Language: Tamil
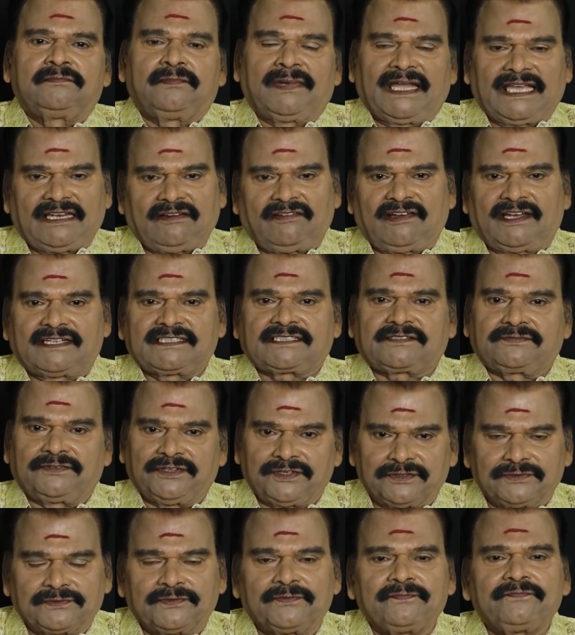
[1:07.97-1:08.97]
பைல்வான்ஸ்
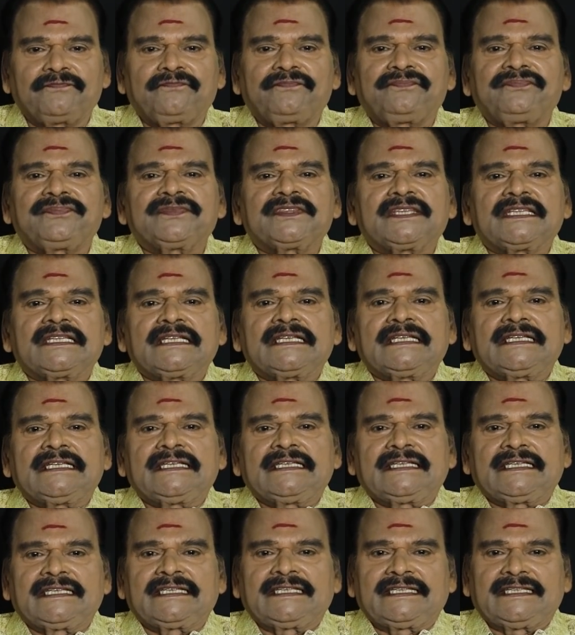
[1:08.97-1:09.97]
வியூ
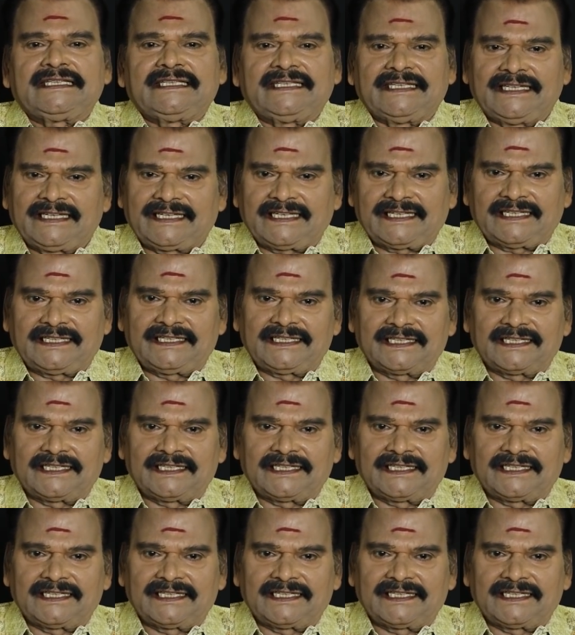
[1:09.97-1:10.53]
இன்றைய